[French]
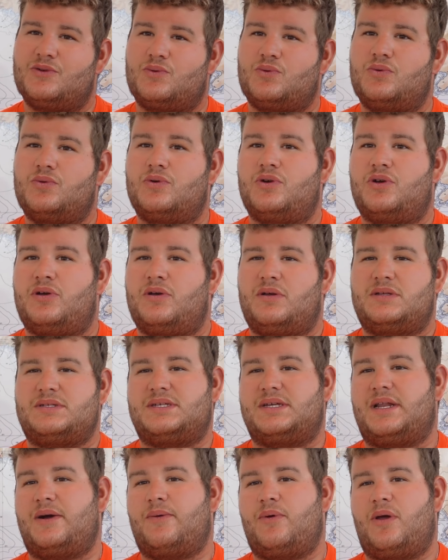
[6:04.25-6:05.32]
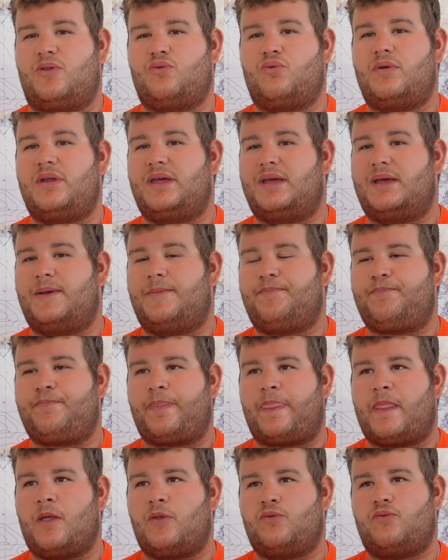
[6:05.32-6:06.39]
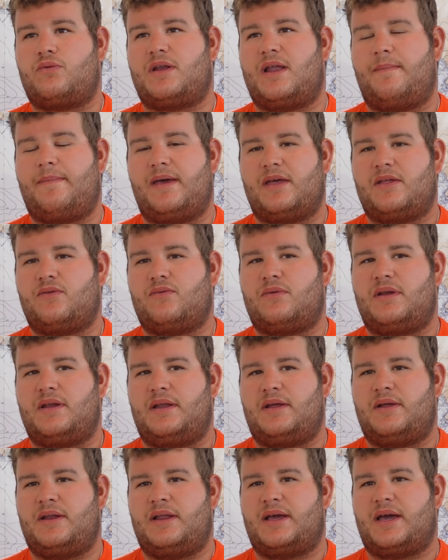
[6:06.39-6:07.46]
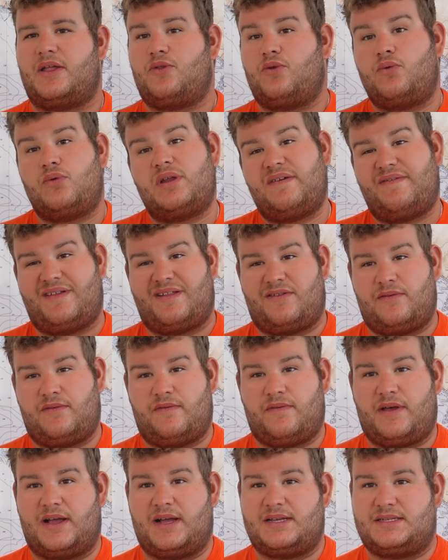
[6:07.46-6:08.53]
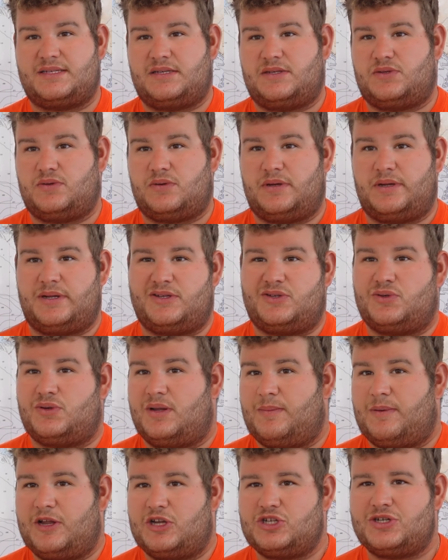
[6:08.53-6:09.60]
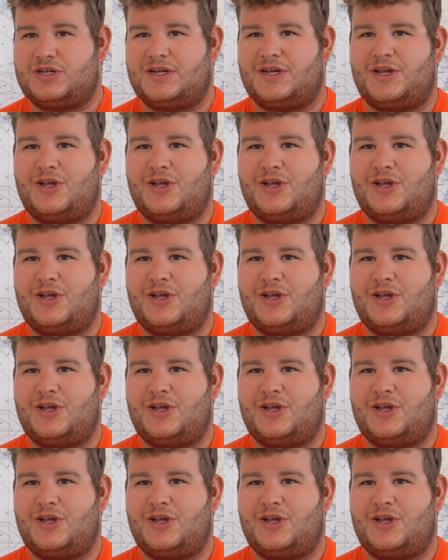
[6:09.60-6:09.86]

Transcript: Du coup, euh, c'est là où il y a tous les toute la mer, toutes les, crêtes de qui viennent se fracasser sur, sur la plage.